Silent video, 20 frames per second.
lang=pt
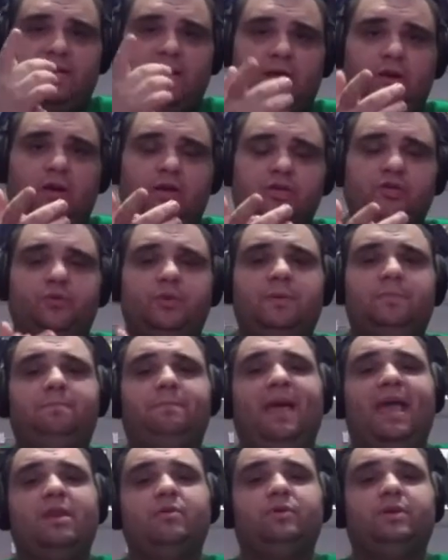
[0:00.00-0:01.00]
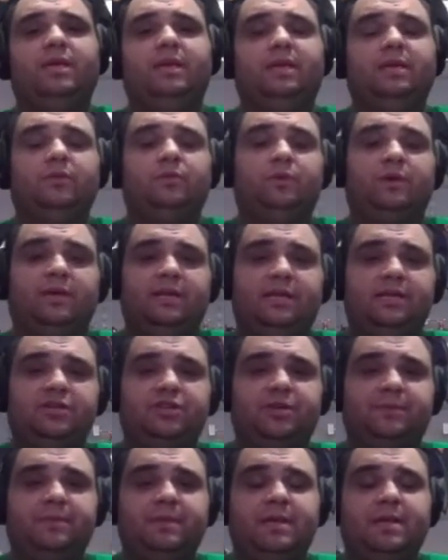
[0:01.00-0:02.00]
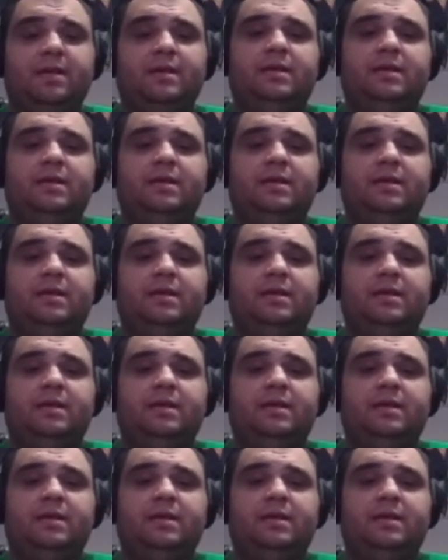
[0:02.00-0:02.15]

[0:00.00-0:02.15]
A loja do Império Geek do Christian